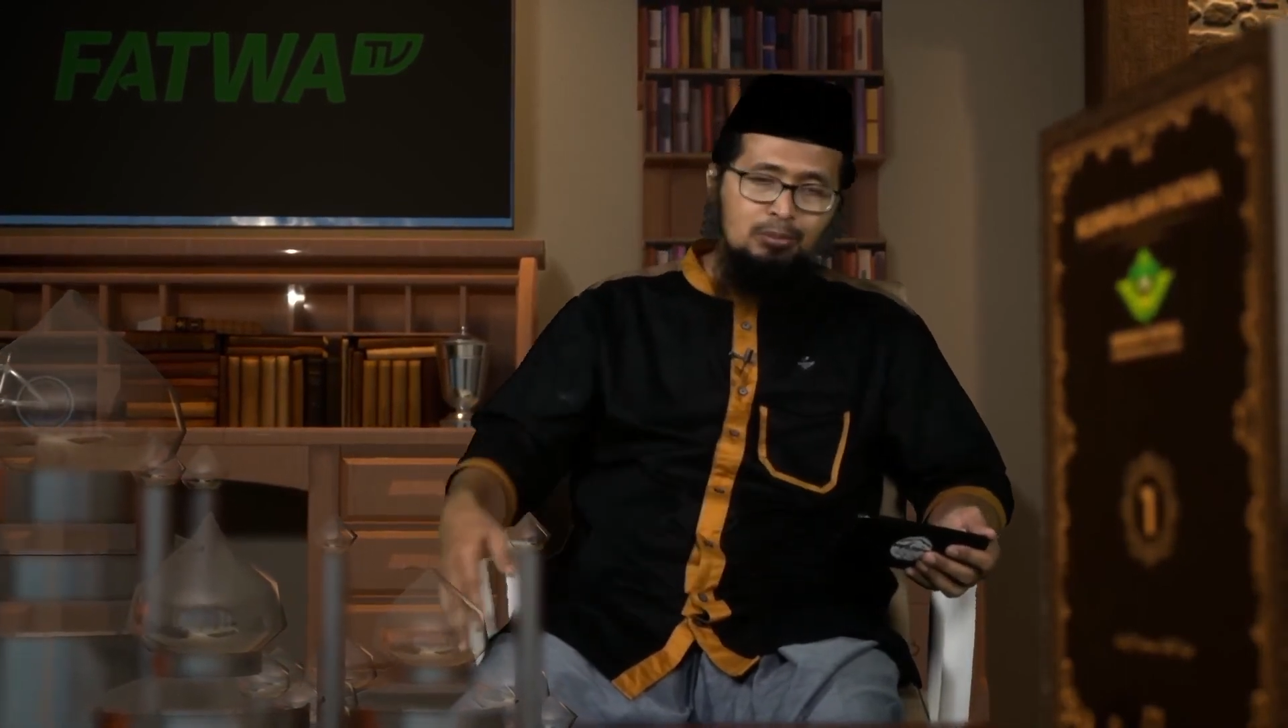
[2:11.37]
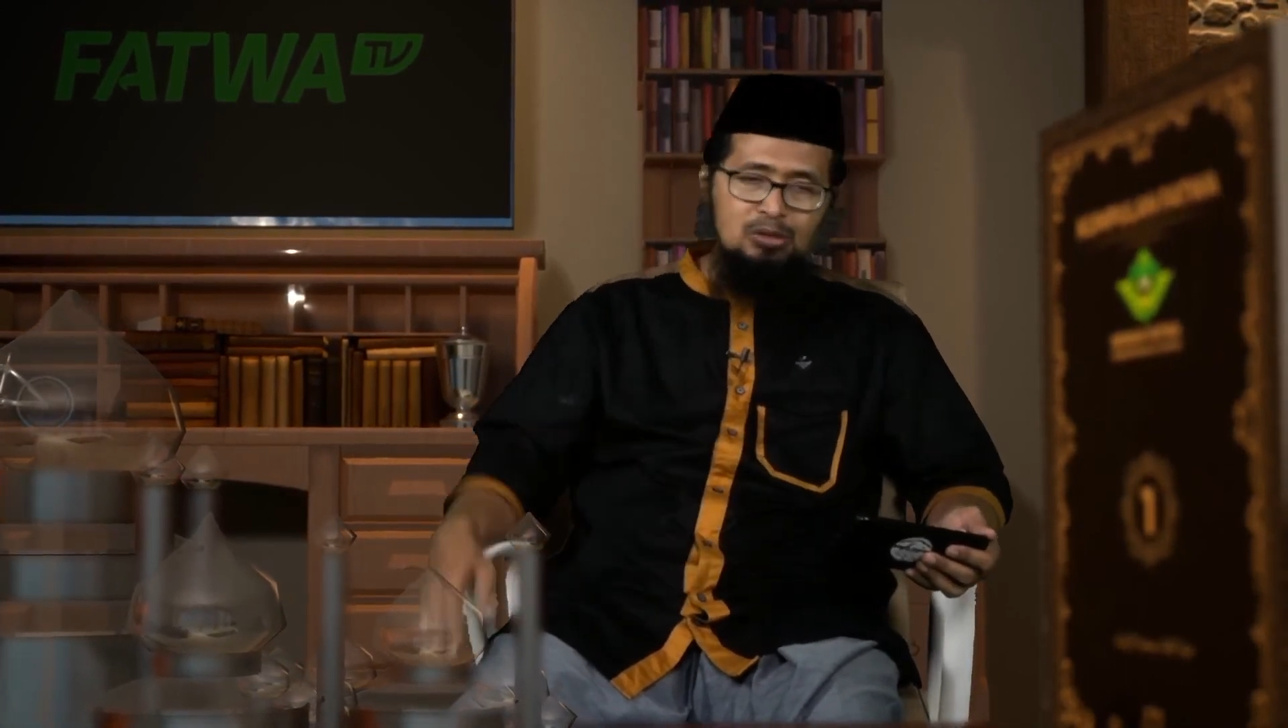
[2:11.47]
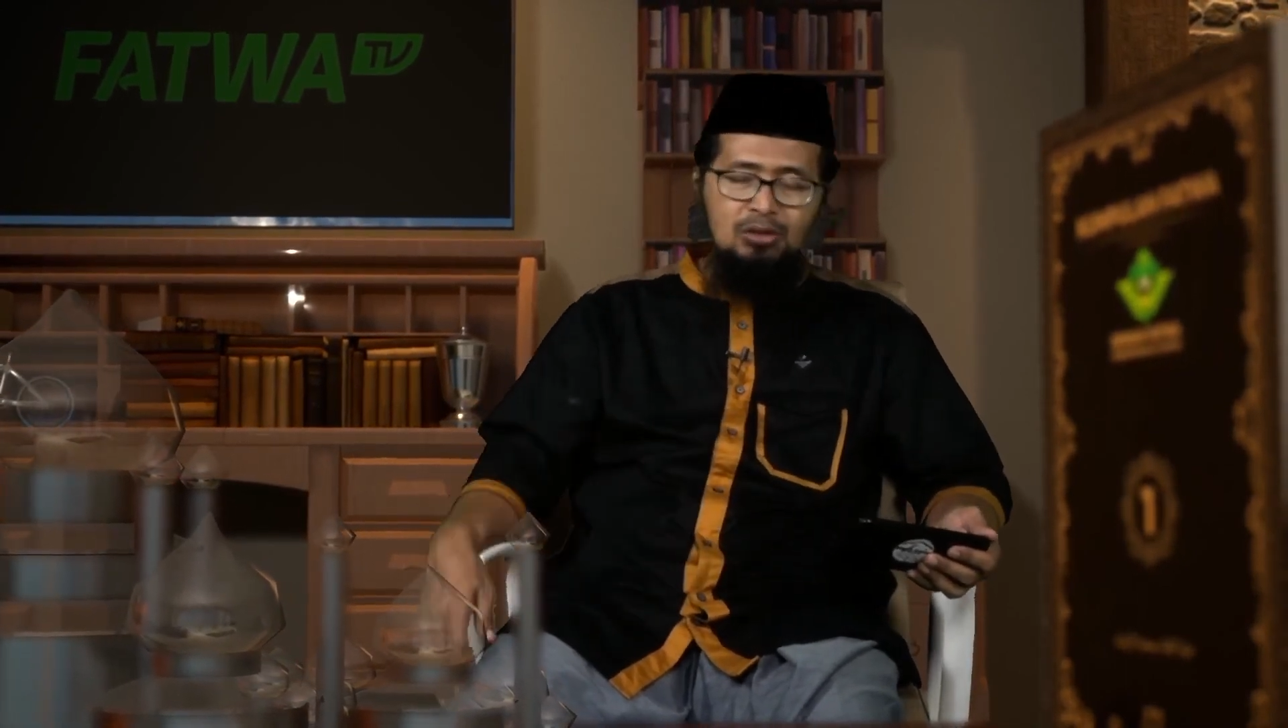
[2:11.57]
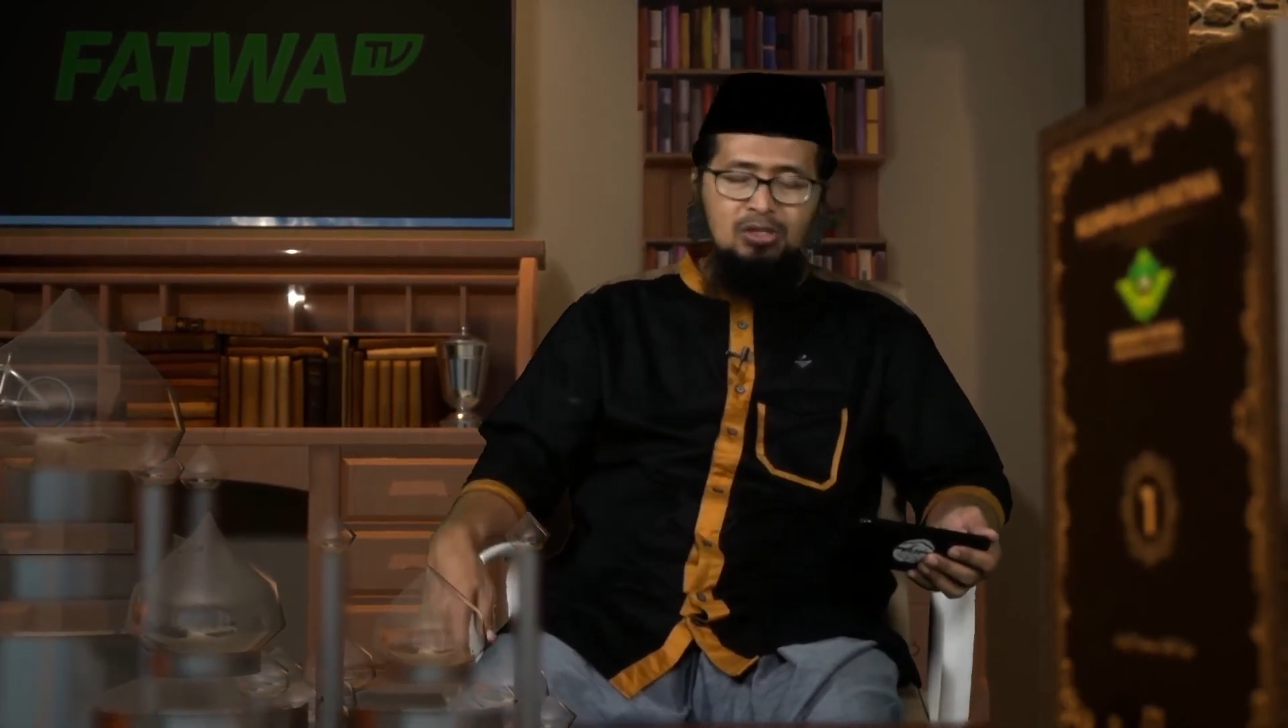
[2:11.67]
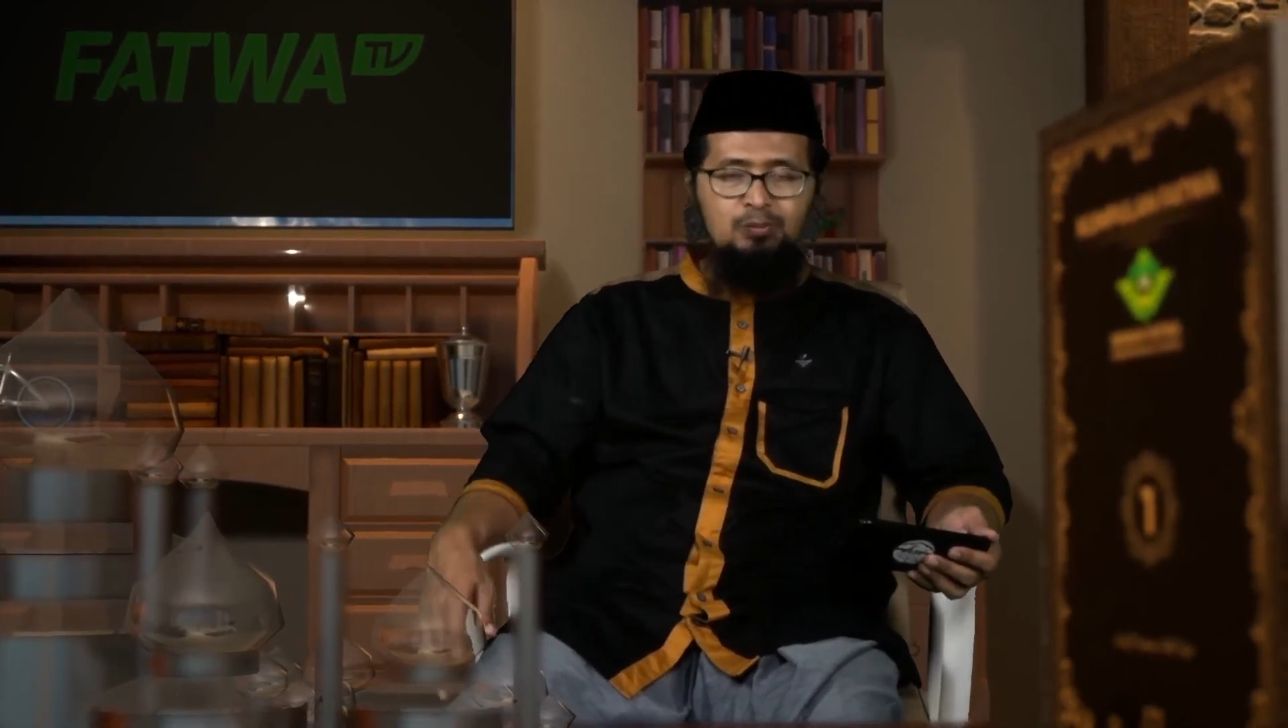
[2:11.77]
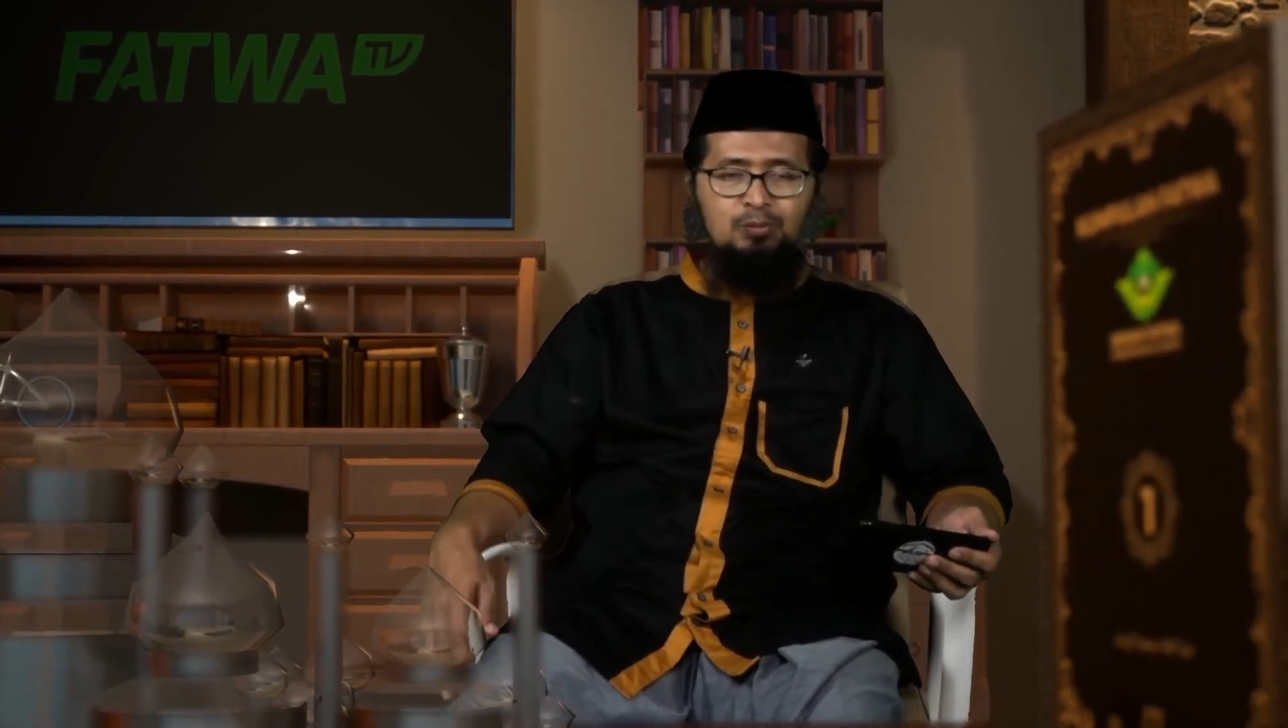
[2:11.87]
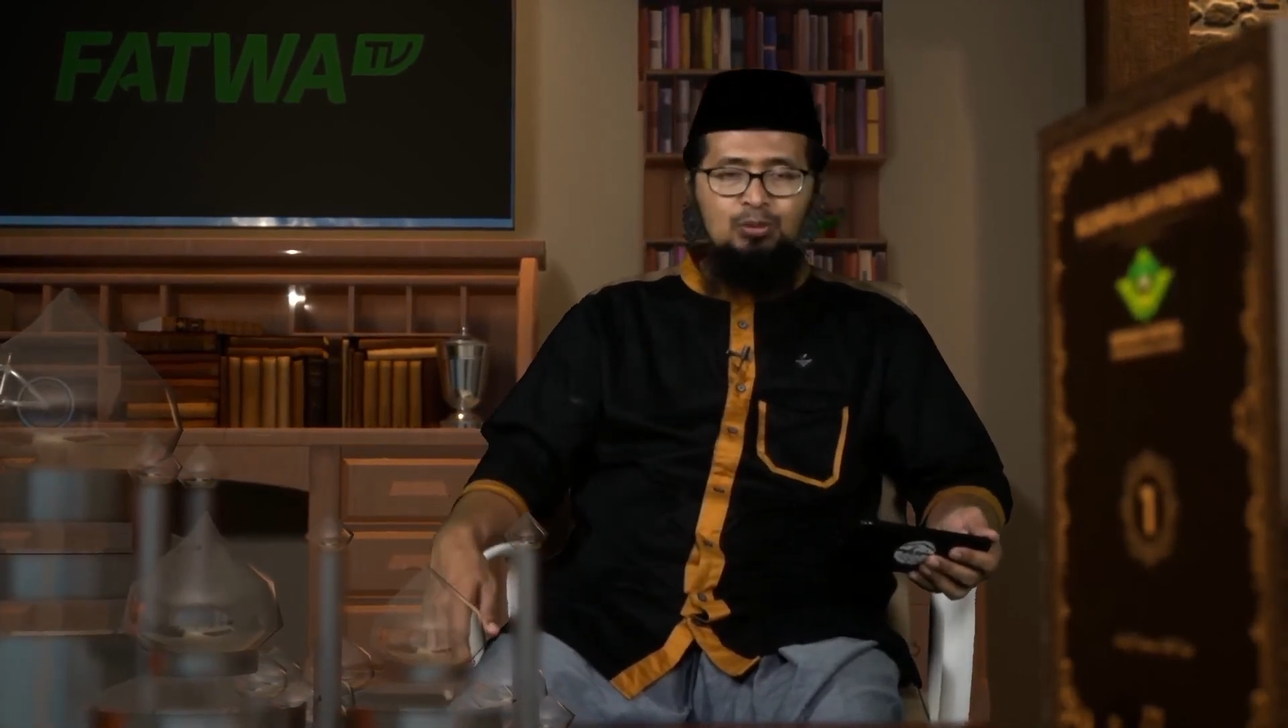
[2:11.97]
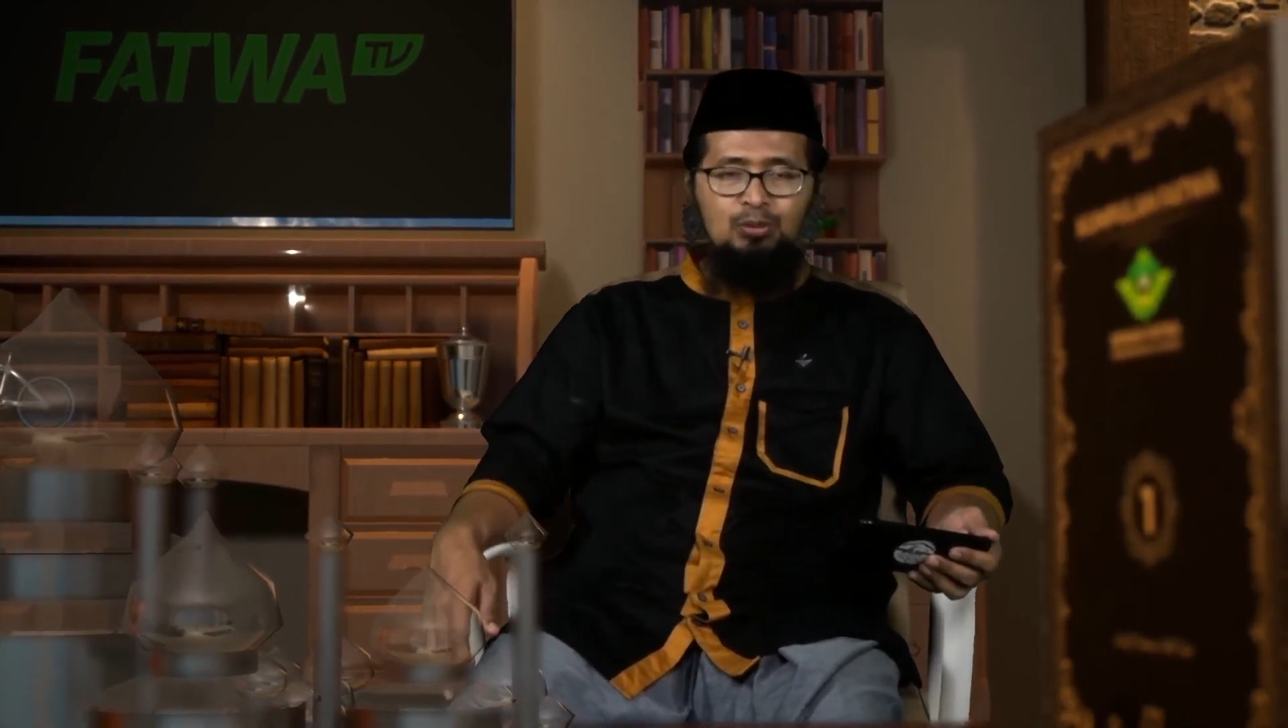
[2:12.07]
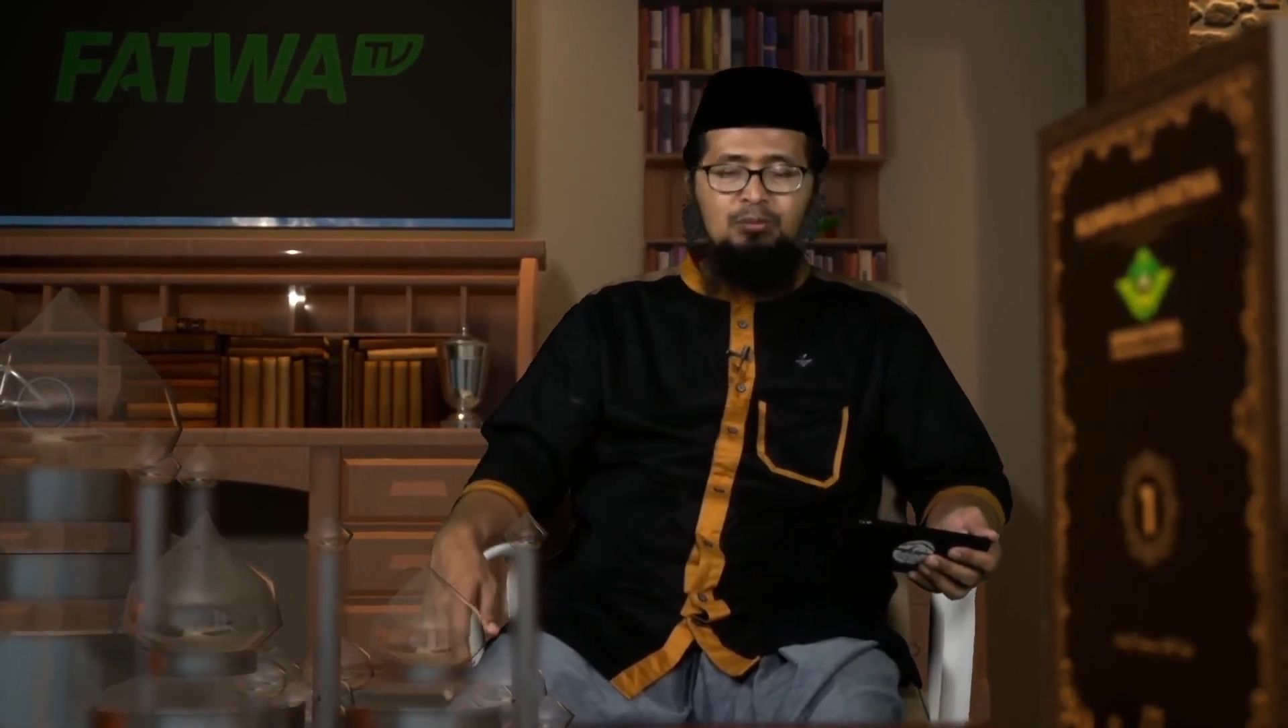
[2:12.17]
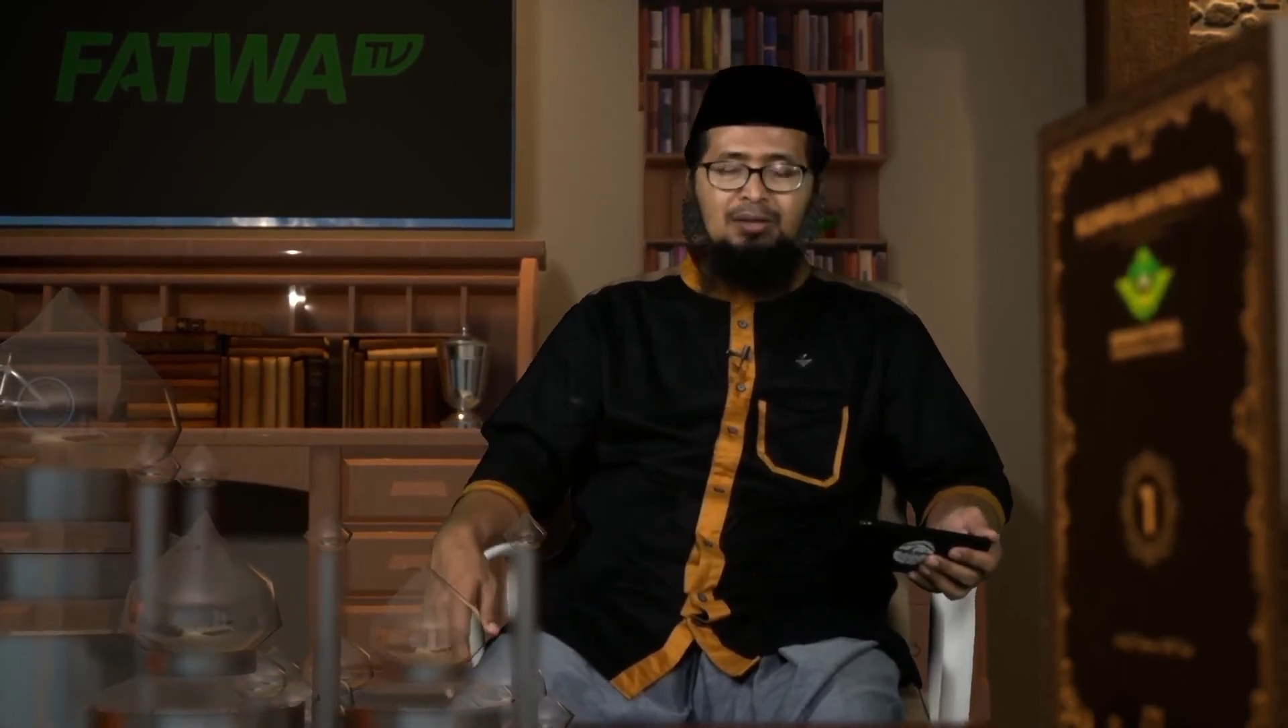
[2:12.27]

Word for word: menjual sepuluh